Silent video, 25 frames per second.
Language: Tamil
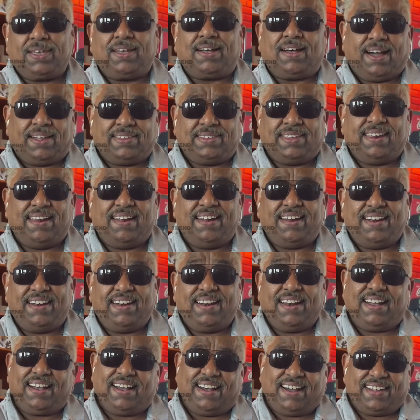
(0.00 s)
காத்திருங்கள்
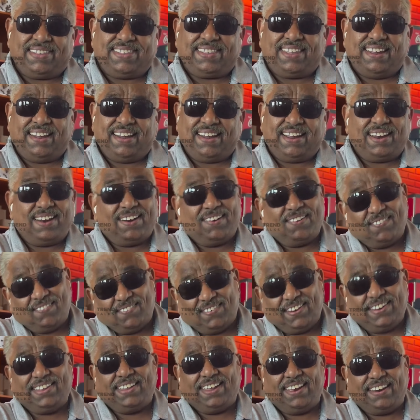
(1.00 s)
காத்திருங்கள்
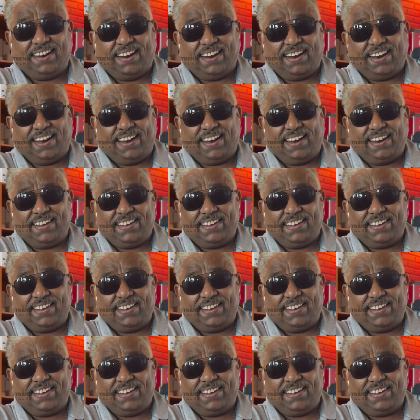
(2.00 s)
வீழ்த்திருங்கள்